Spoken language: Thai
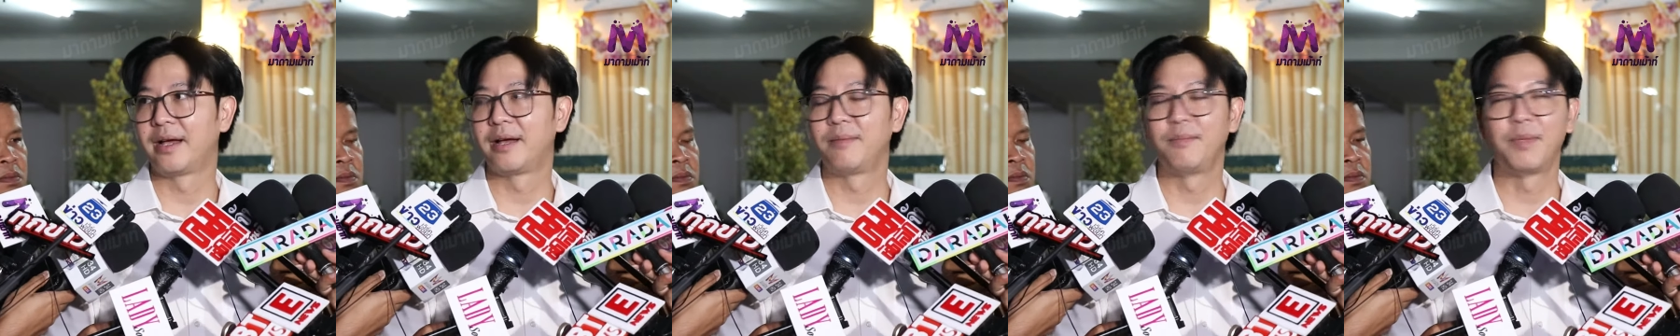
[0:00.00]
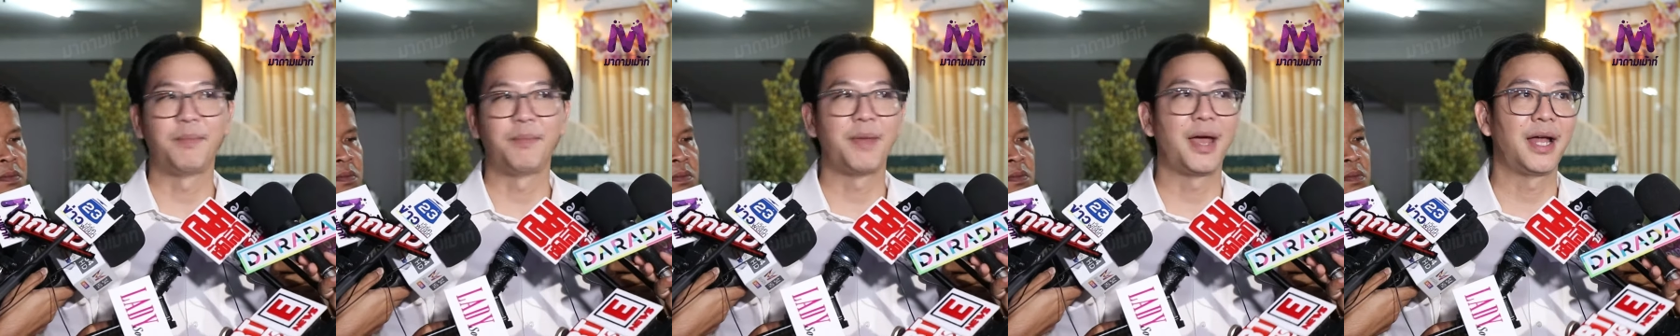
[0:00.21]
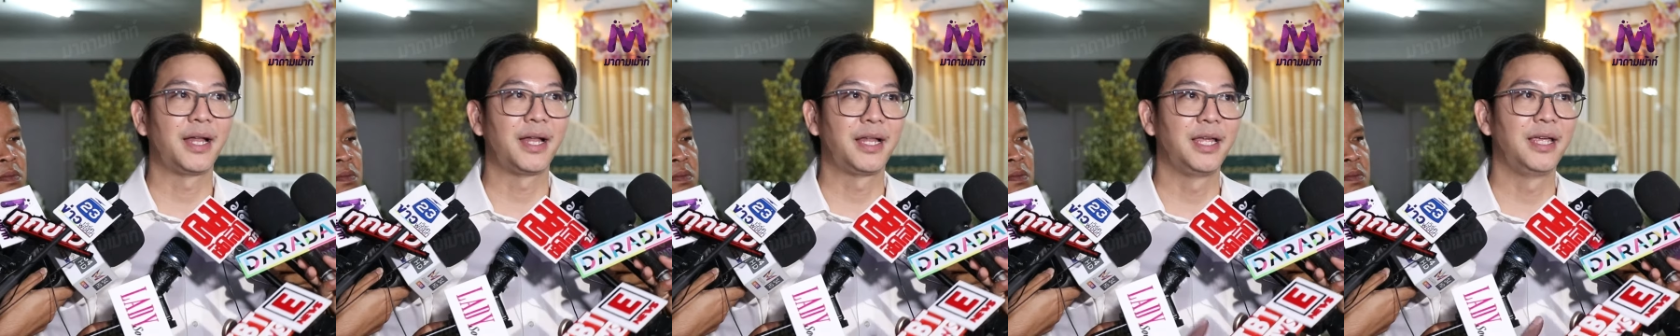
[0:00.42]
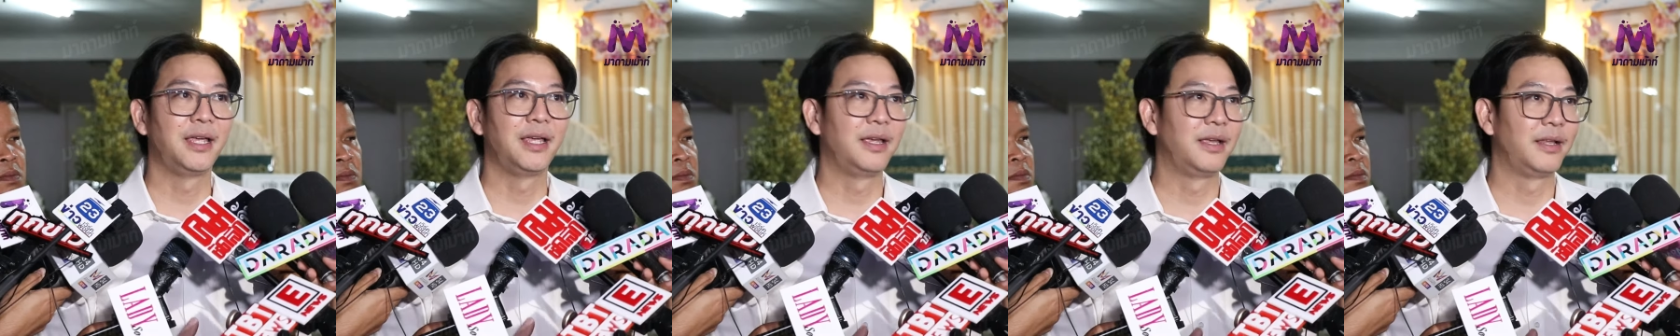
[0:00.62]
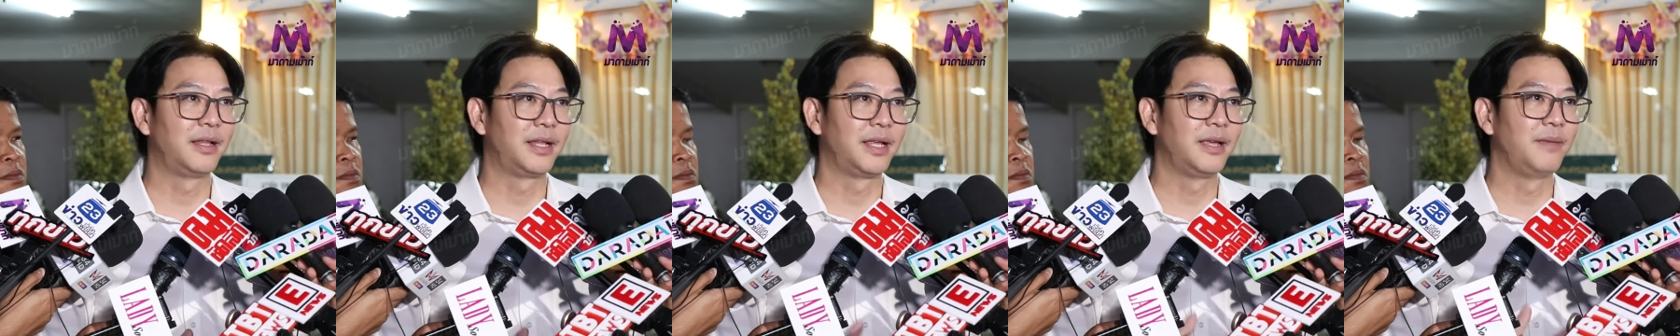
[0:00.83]
มีแม่ที่
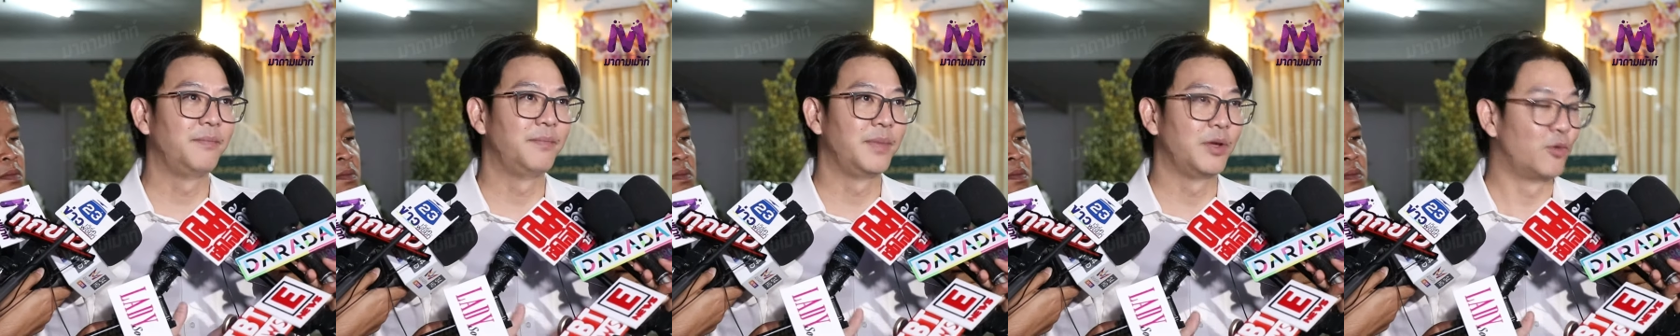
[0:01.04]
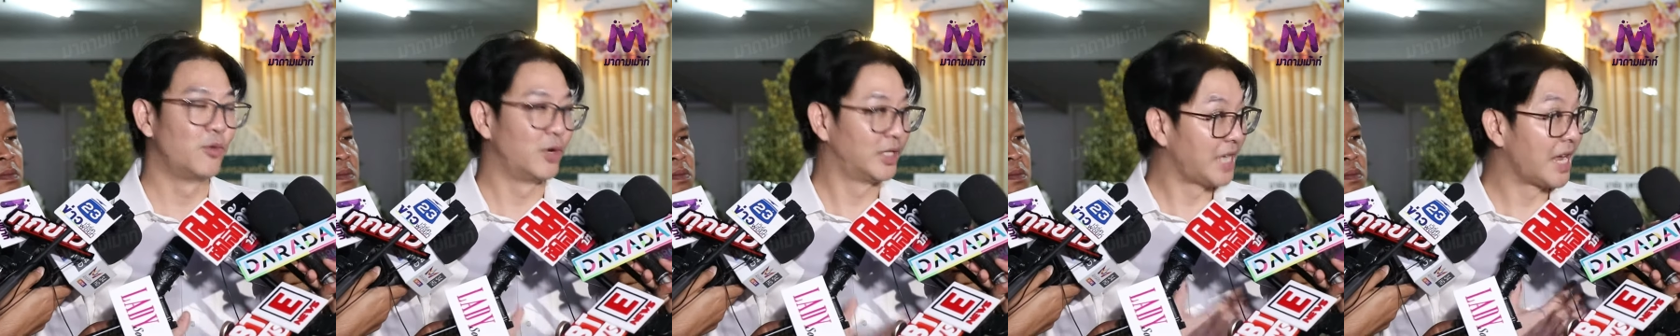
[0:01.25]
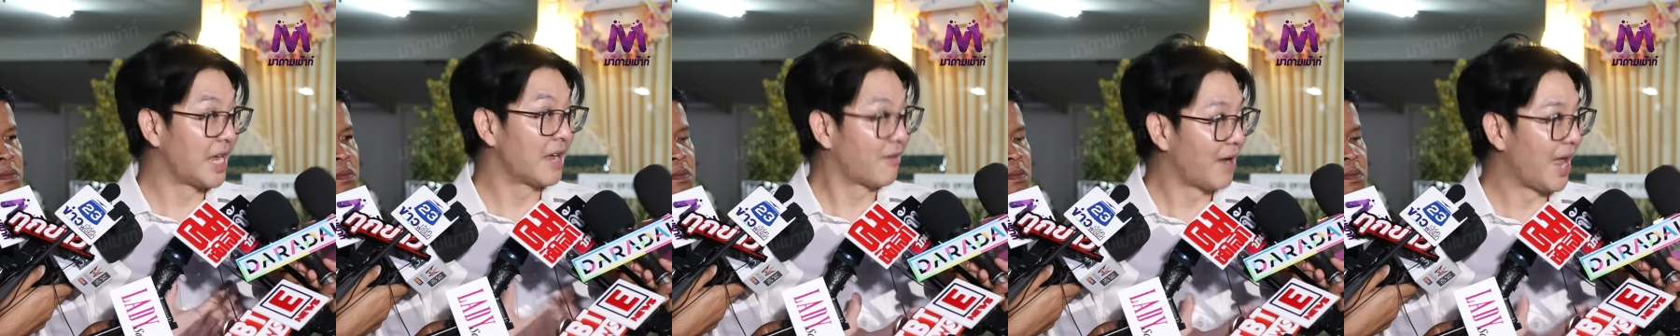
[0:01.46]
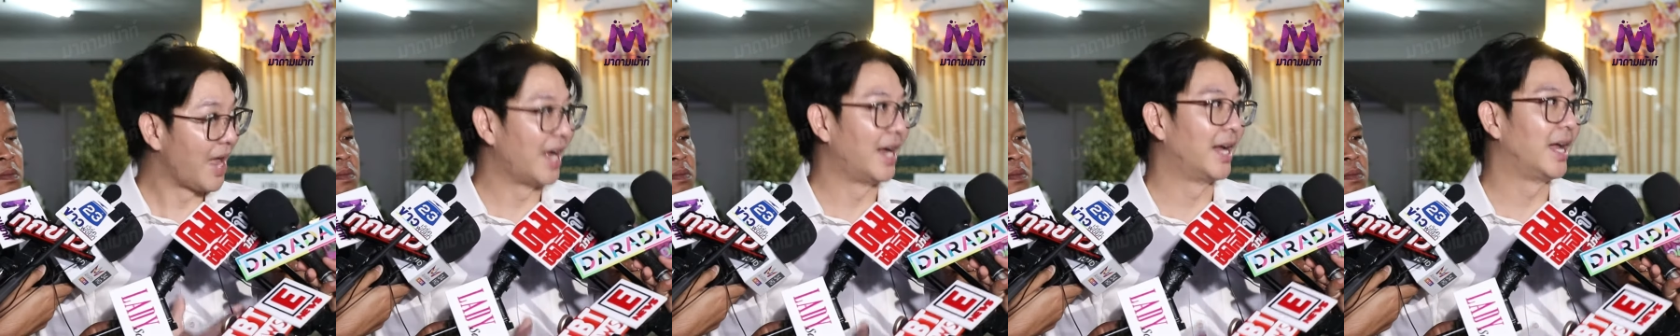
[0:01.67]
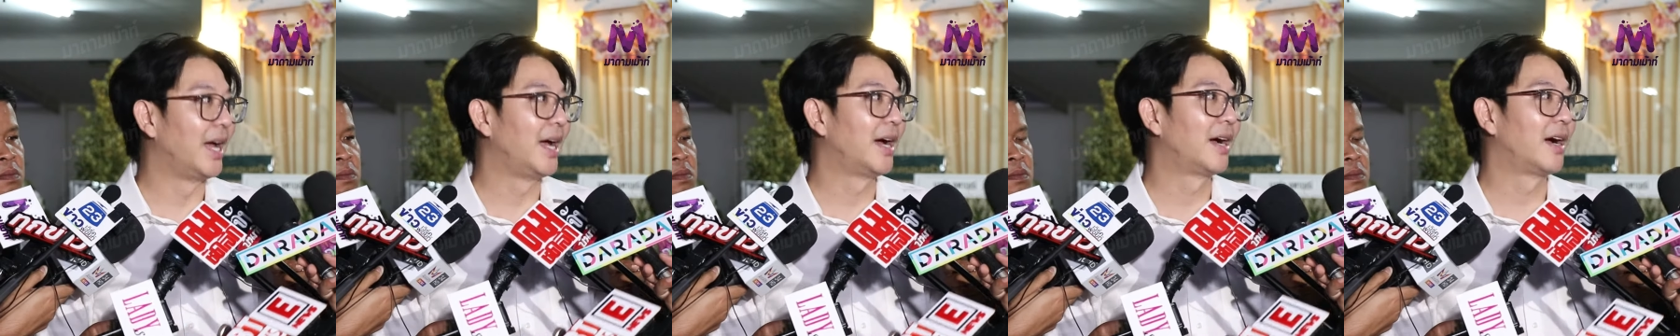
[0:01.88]
ที่มีหัวใจแกร่ง
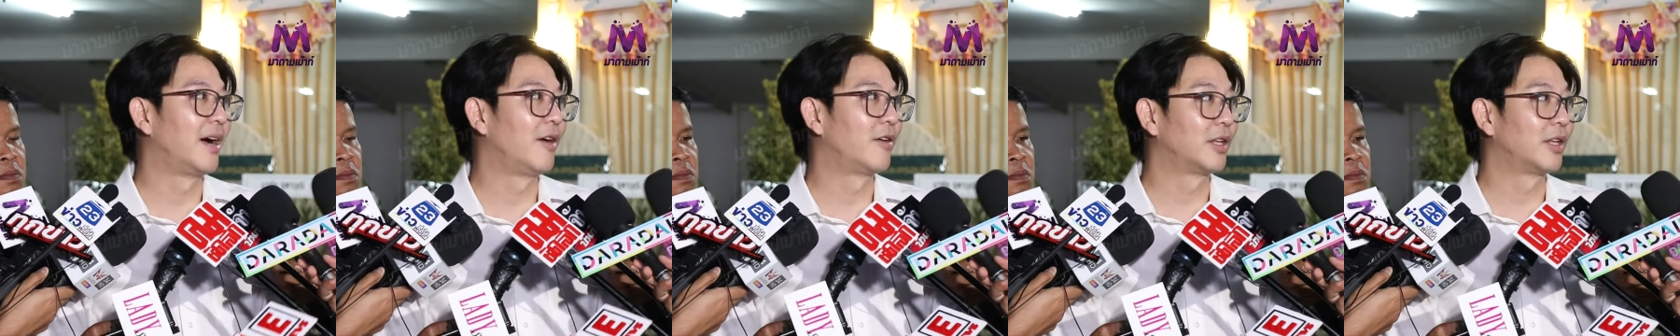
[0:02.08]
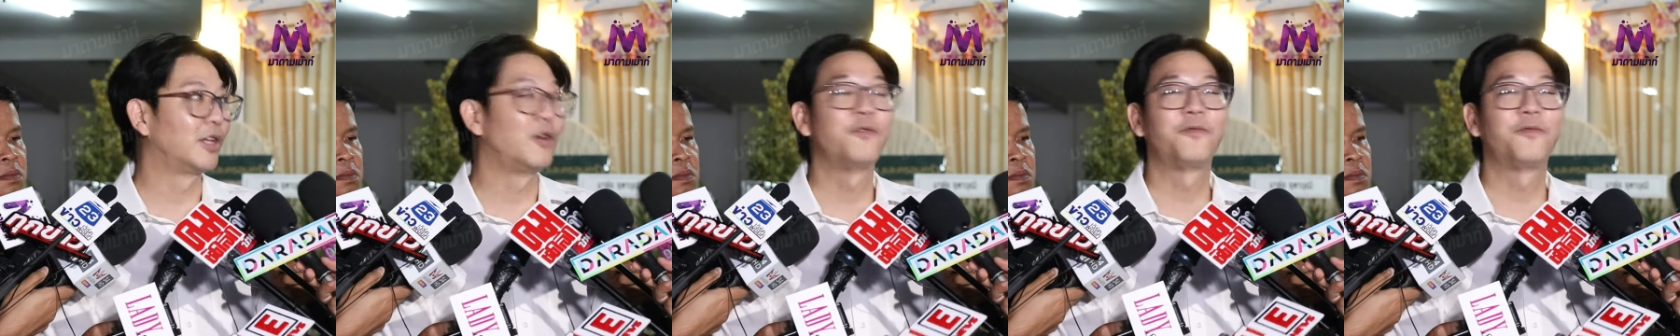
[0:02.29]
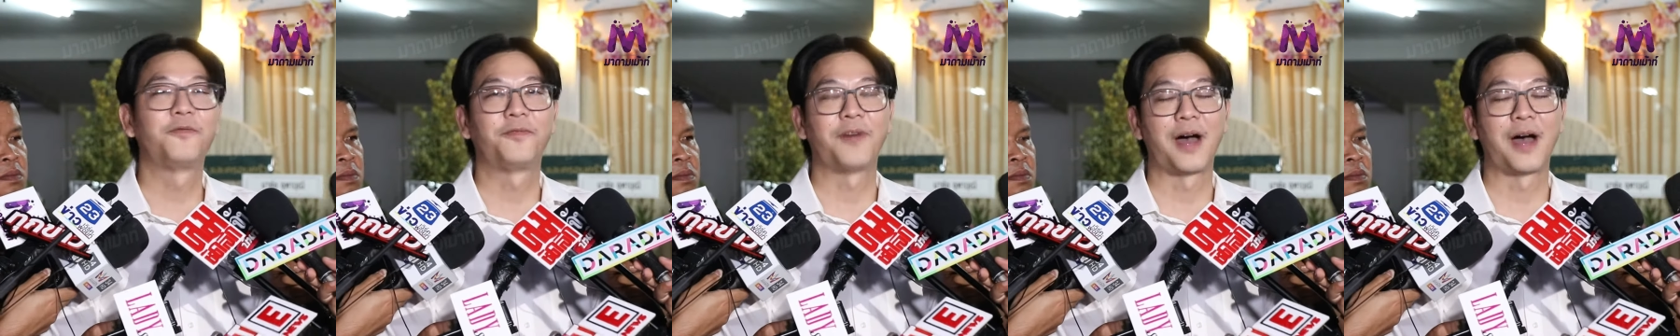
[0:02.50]
นะเขาก็ต้อง